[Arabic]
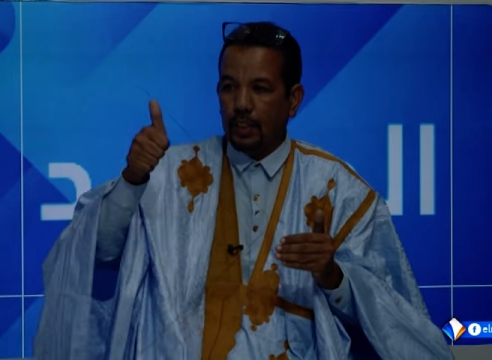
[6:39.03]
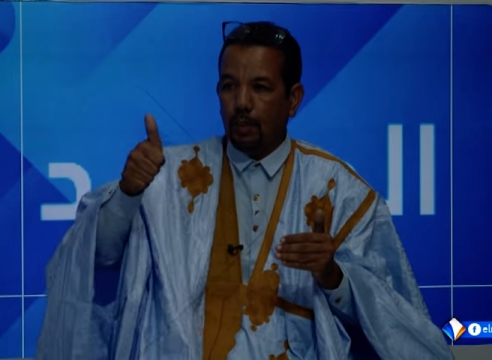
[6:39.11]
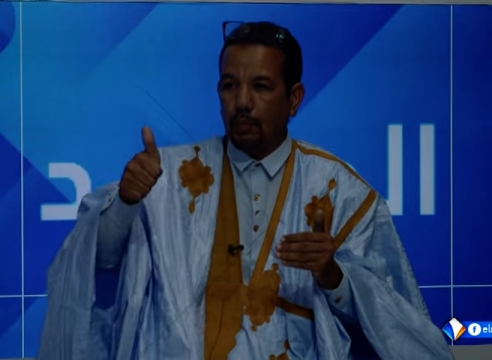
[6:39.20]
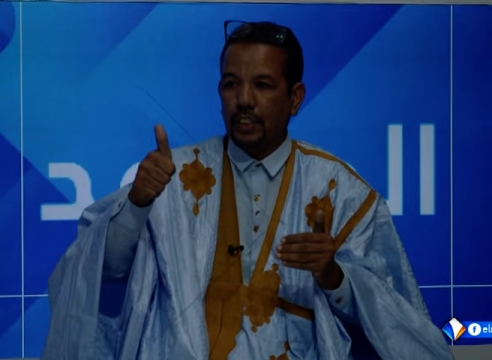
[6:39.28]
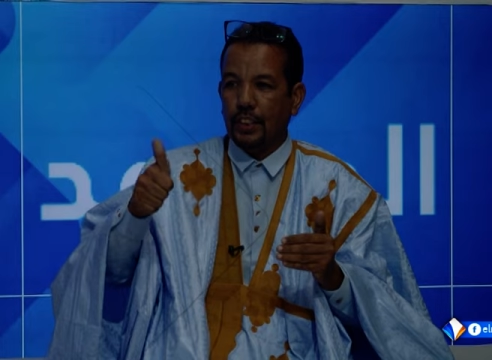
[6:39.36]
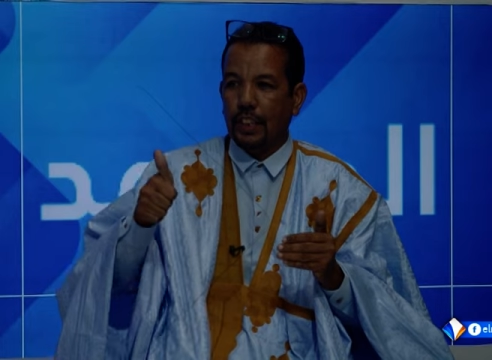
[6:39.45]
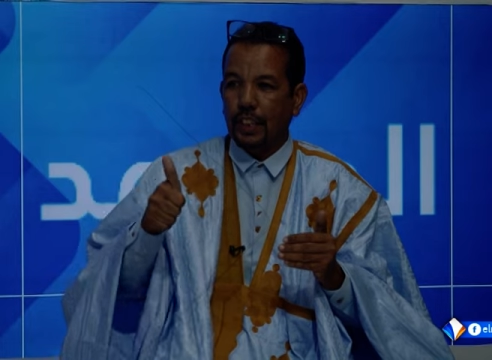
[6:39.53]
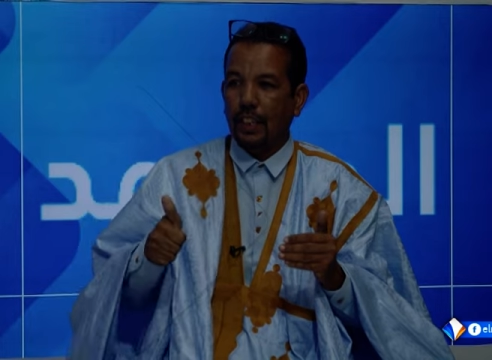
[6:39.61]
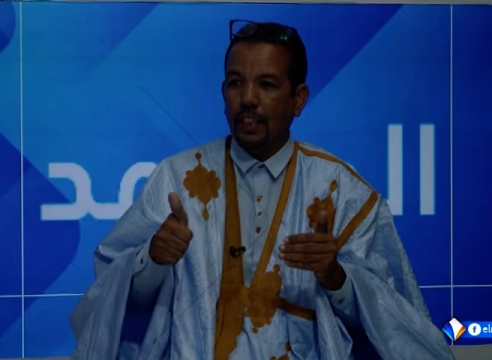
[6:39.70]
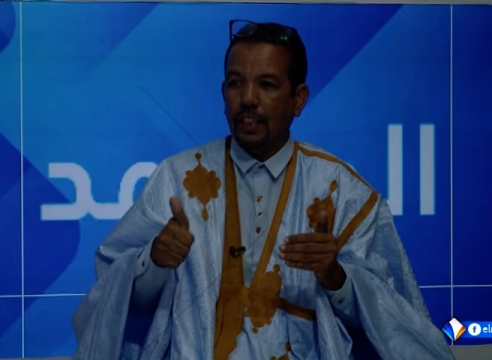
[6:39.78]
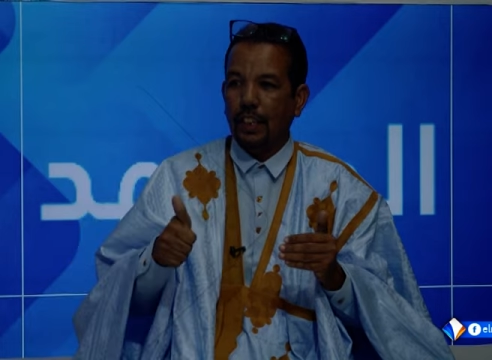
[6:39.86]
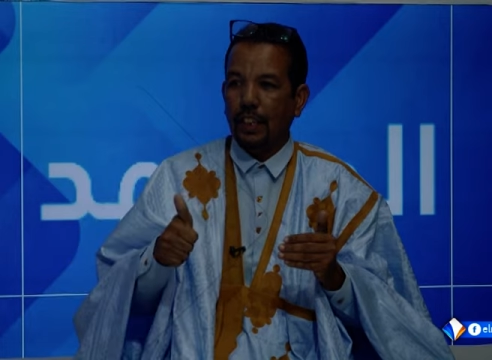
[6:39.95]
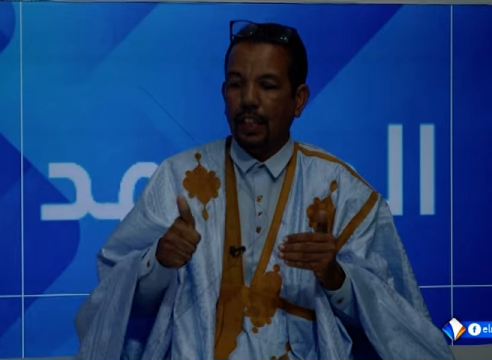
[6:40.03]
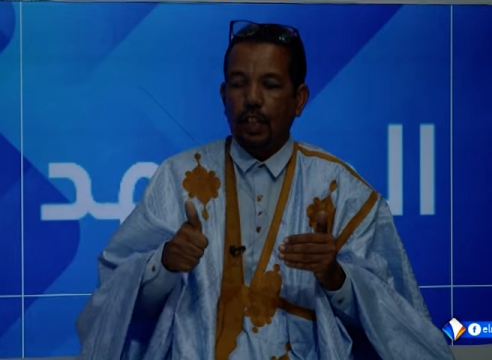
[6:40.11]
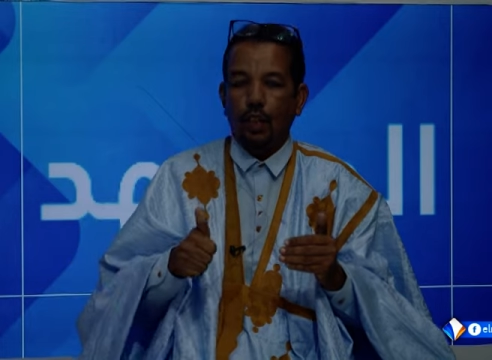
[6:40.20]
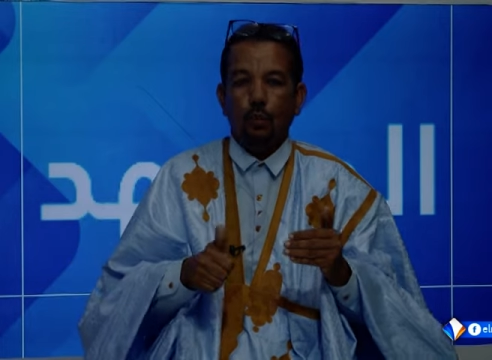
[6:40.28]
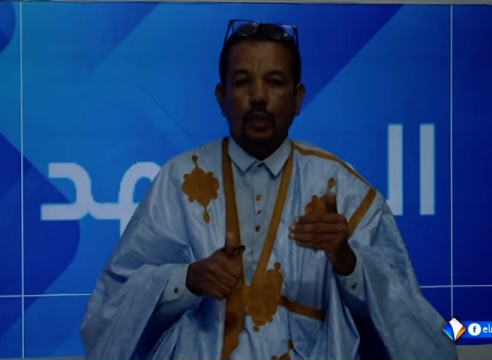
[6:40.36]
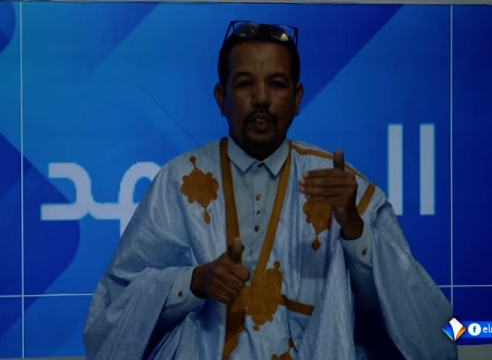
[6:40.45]
البشري
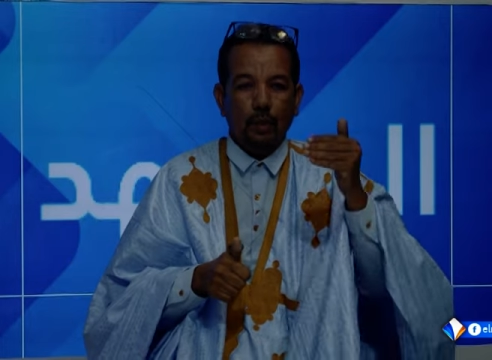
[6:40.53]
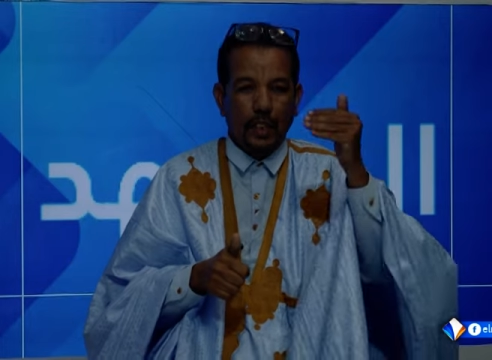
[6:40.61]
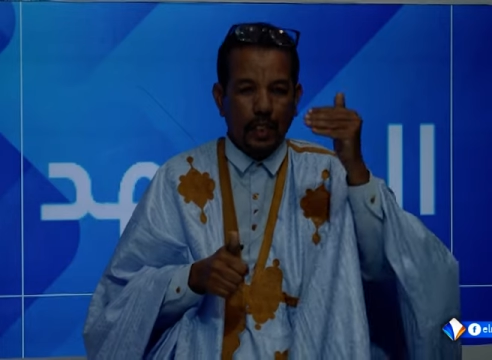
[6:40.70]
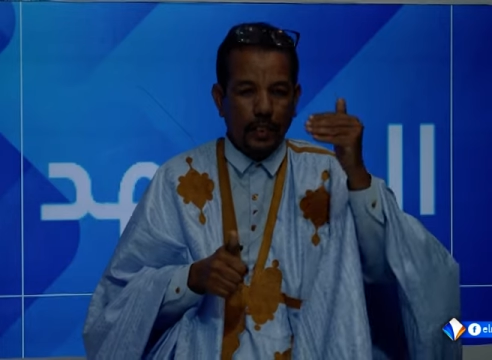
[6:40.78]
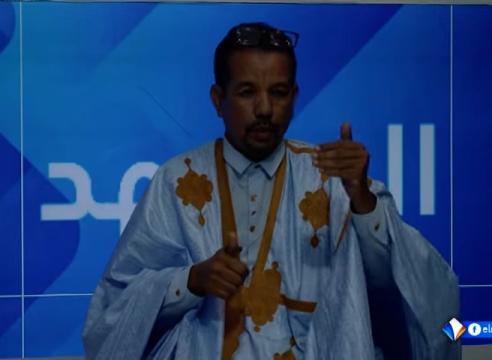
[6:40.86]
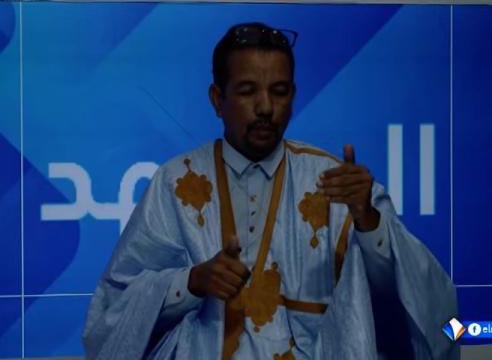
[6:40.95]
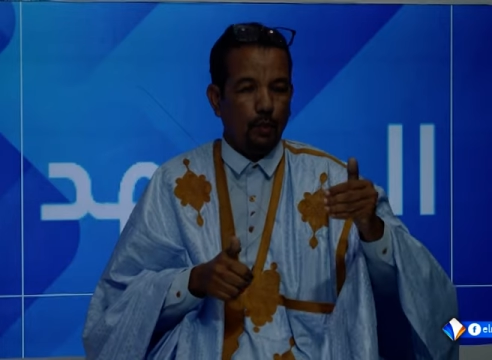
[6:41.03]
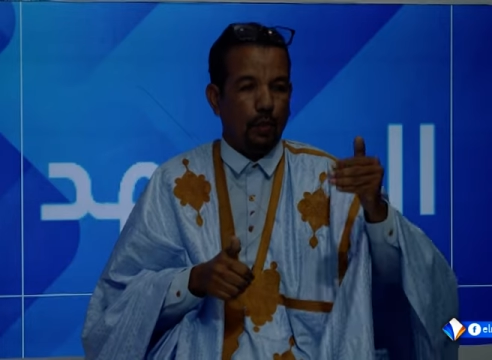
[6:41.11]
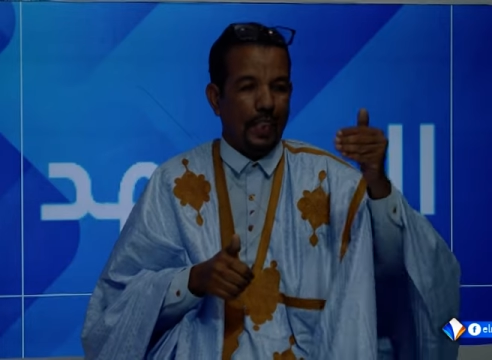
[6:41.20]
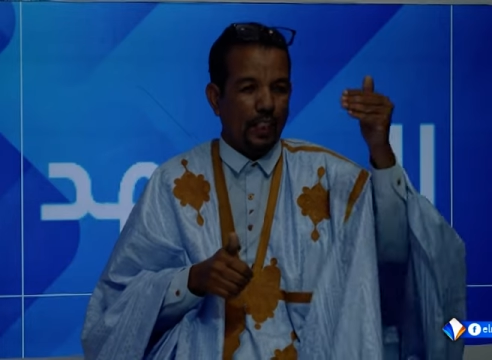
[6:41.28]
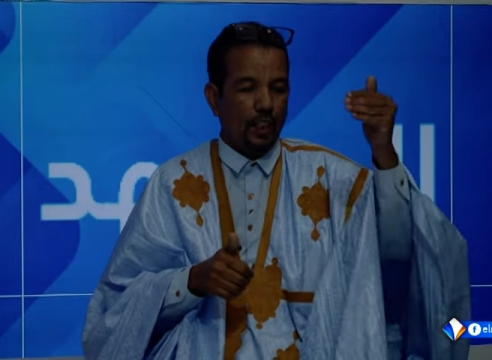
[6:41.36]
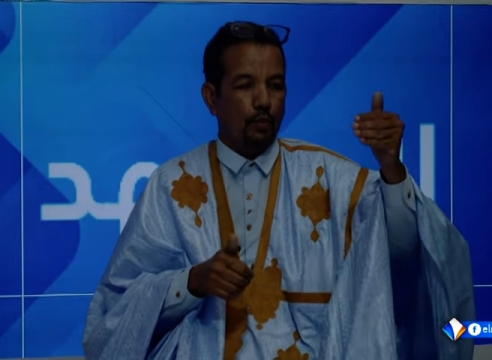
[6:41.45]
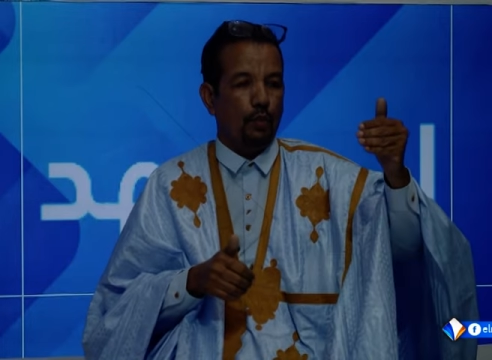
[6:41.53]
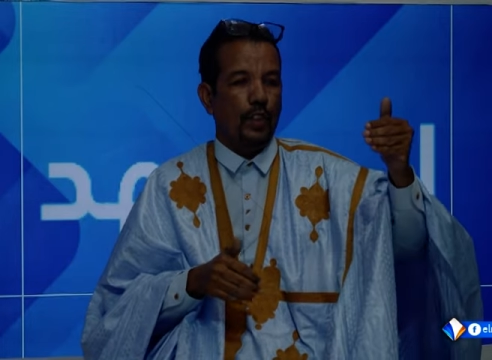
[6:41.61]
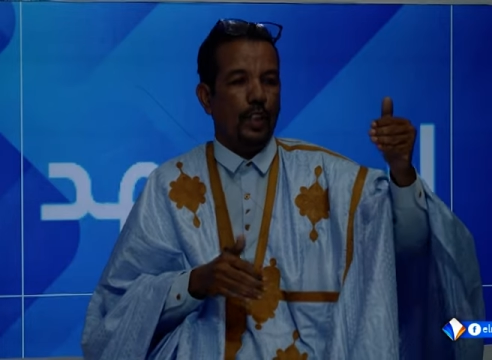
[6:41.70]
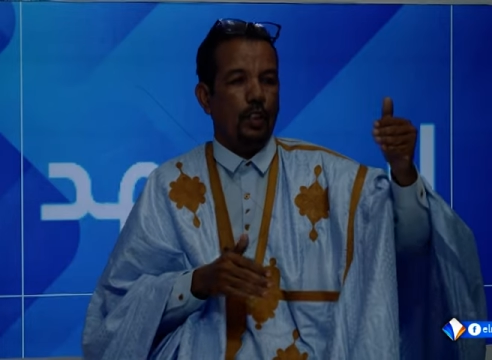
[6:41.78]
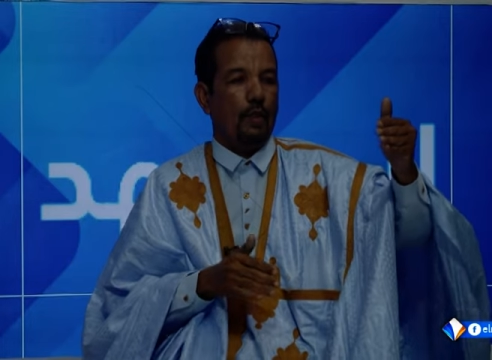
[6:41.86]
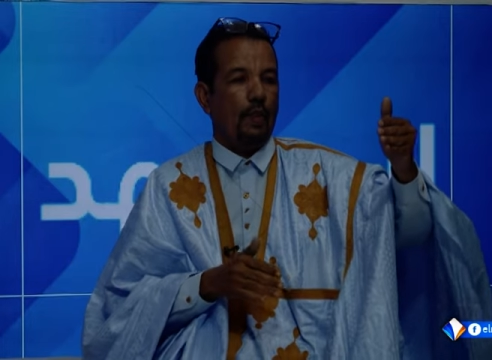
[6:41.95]
وعندما نهتم ونصرف
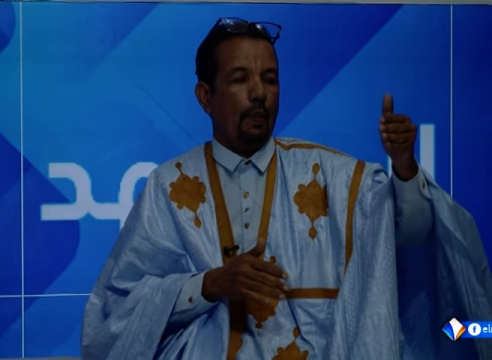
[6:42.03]
فيه